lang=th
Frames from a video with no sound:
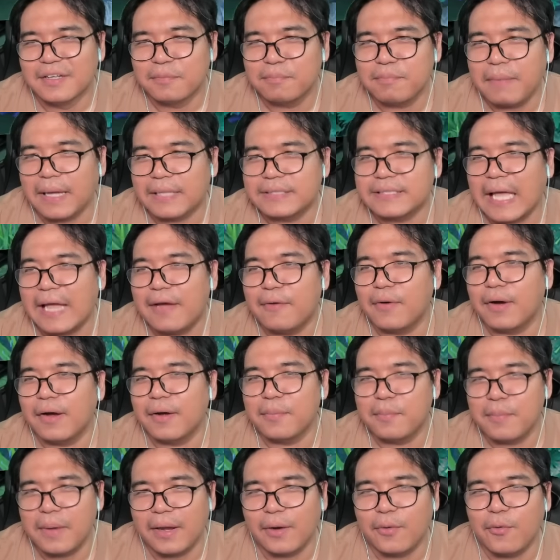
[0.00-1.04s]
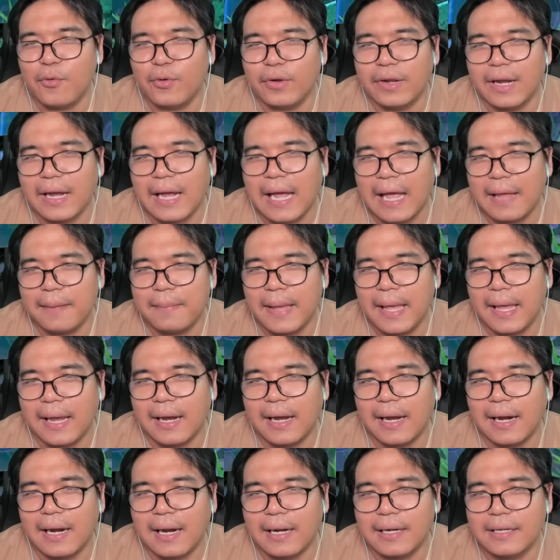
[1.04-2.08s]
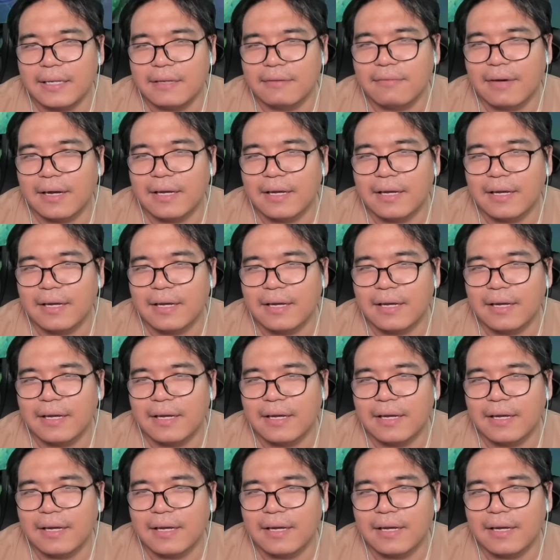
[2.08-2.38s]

แปลกใจว่าทำไมคุณจะขายแพงขนาดนี้